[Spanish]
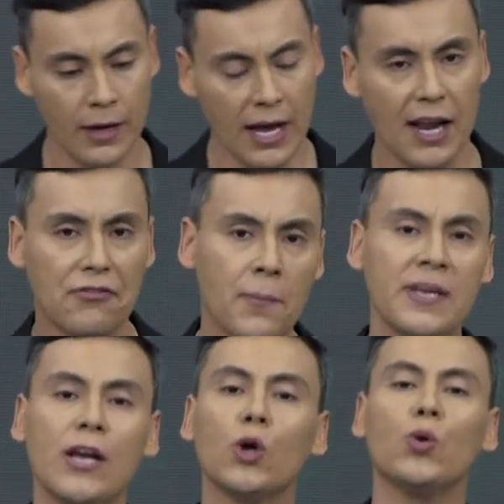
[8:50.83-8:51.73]
la
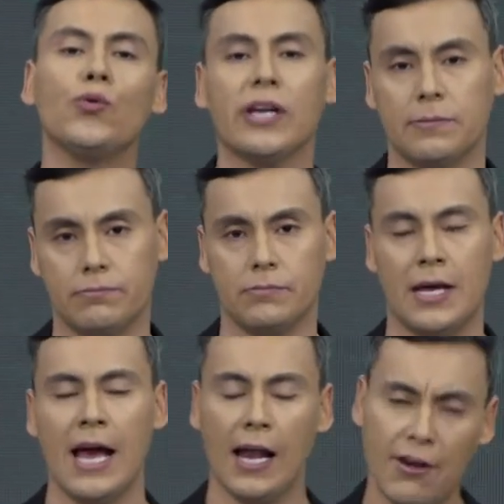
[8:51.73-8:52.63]
familia lo cubre,
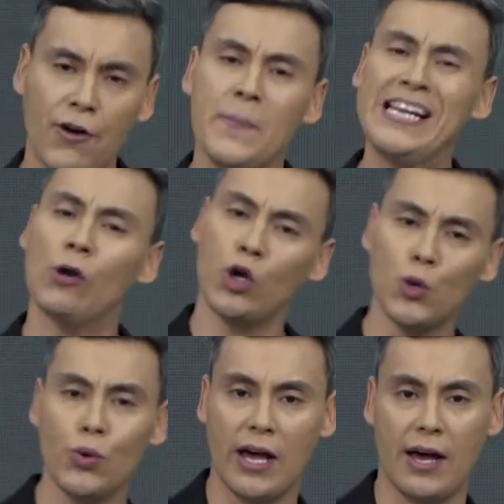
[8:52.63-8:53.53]
la familia lo
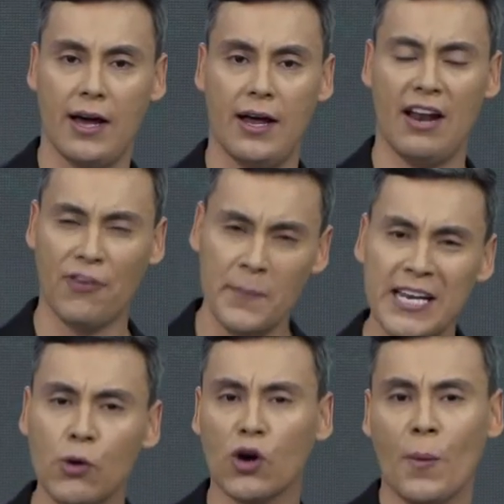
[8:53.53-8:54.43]
ayuda, la familia
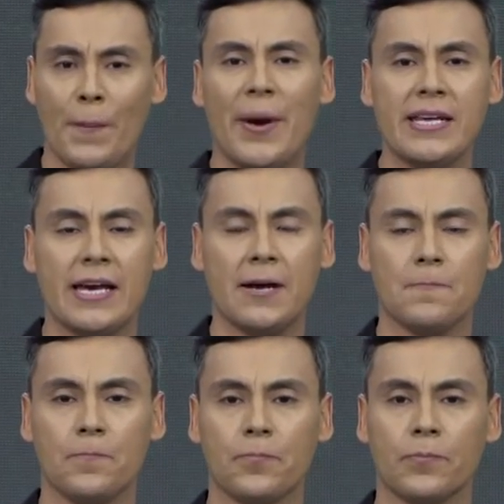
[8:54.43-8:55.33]
lo acompaña,
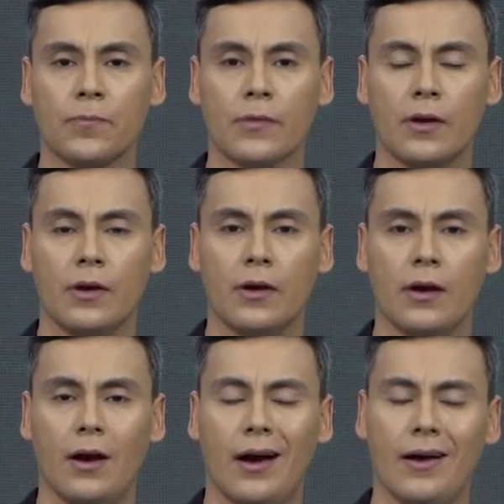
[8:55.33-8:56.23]

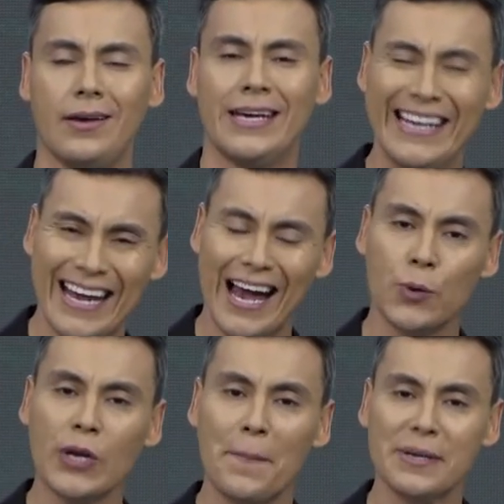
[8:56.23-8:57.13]
y crea
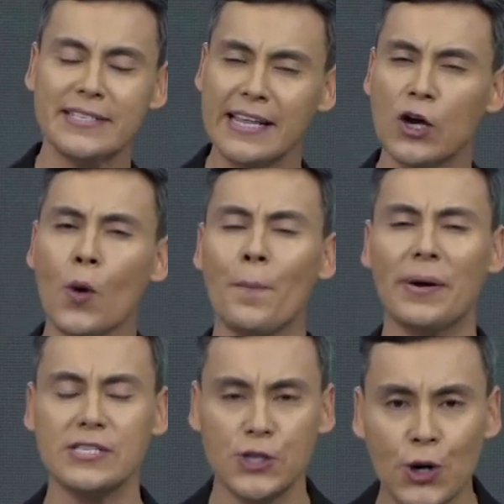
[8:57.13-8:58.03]
una especie de
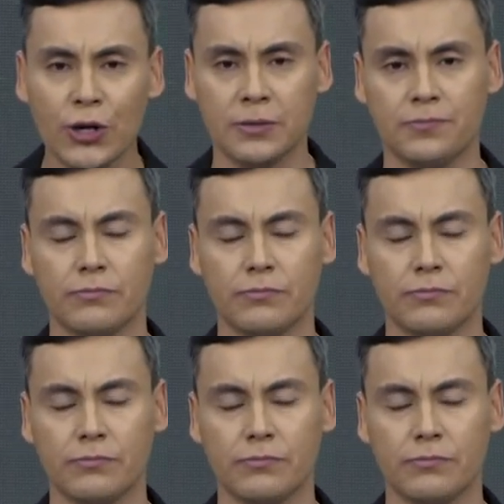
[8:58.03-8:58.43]
compasión.